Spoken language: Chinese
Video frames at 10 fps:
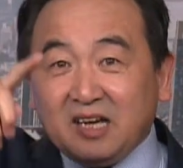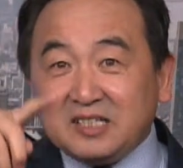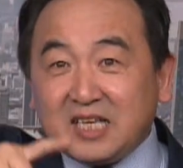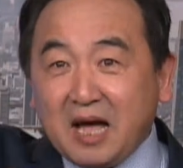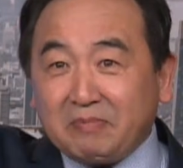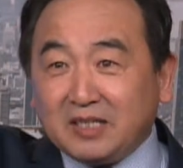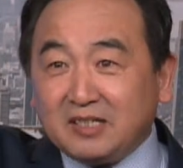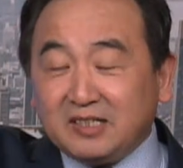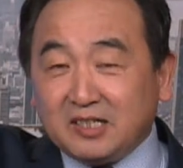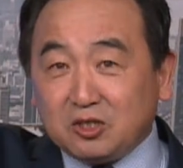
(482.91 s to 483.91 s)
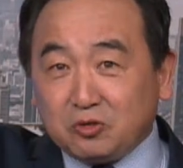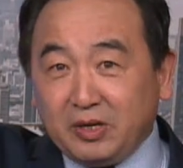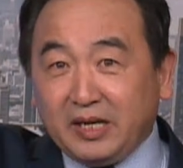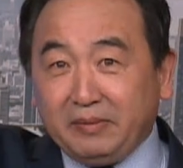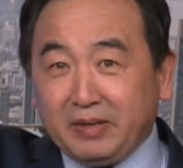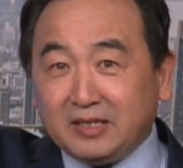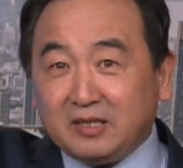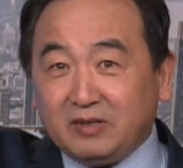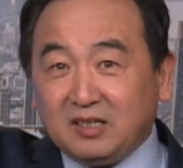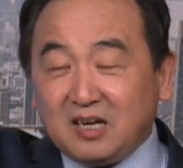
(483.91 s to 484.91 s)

下边的那个水里面的